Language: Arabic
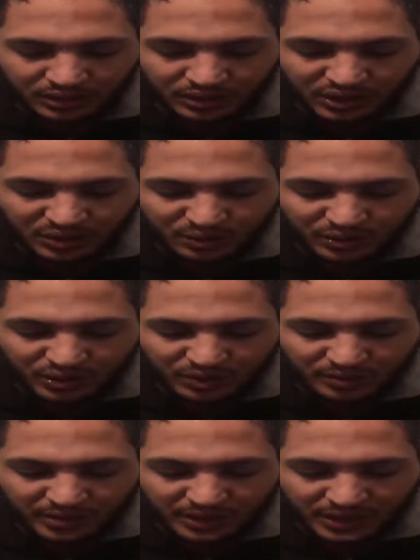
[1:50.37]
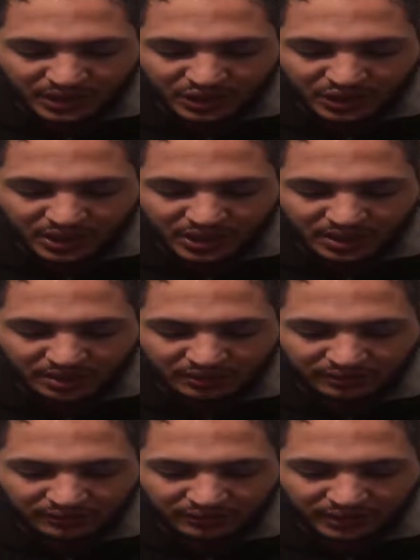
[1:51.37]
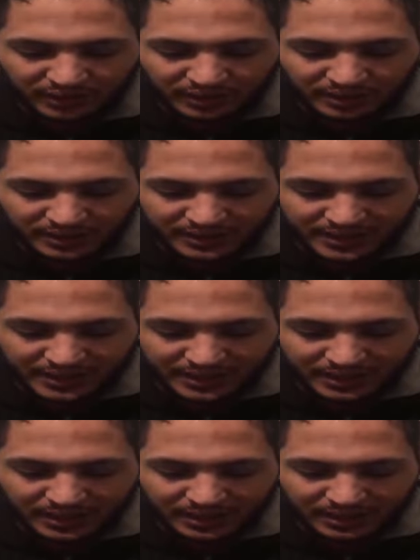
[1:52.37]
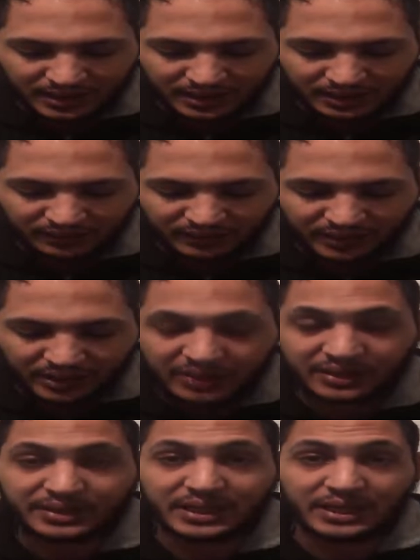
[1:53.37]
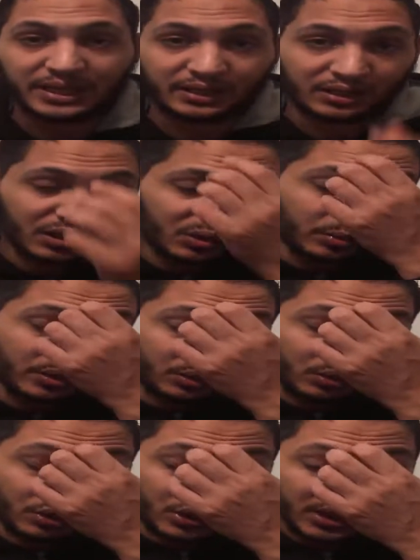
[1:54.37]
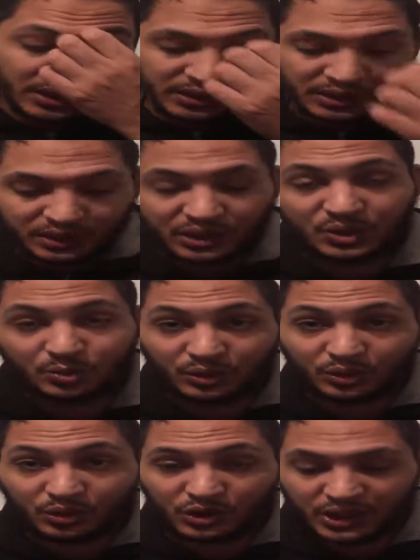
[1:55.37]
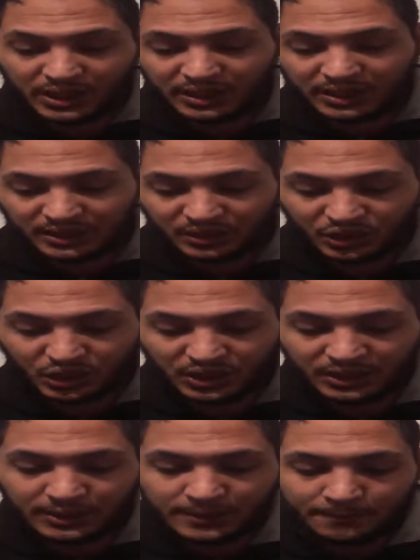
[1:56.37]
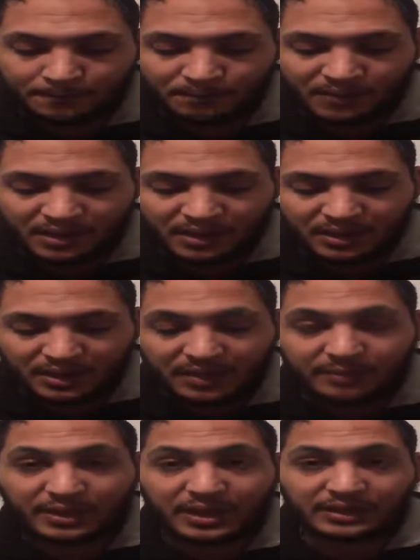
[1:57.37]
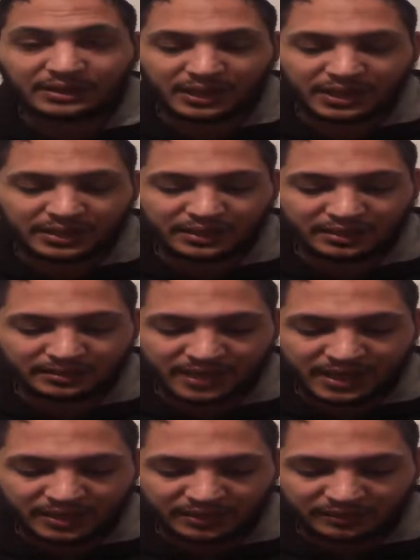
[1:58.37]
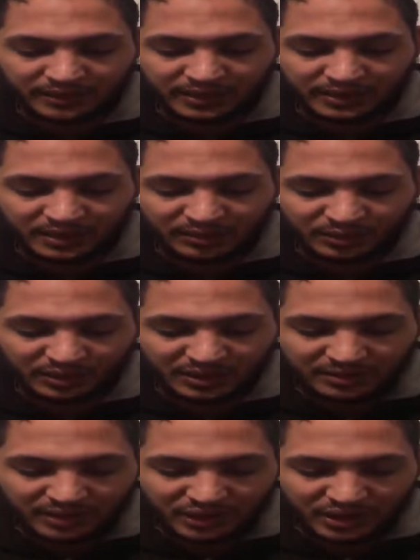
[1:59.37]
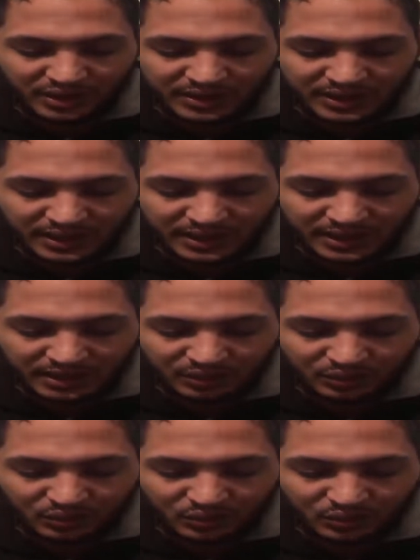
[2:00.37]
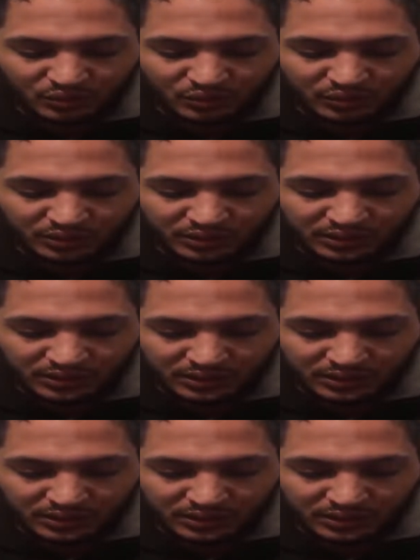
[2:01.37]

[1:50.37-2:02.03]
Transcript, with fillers: تشمل جميع الأشياء في الصحراء يعني فرض عندك صحراء أنت تشمل كل شيء تشمل كل شيء على خاطر شني خير ما تتحرك معك فأنت لابد ماشين الصحراء تكون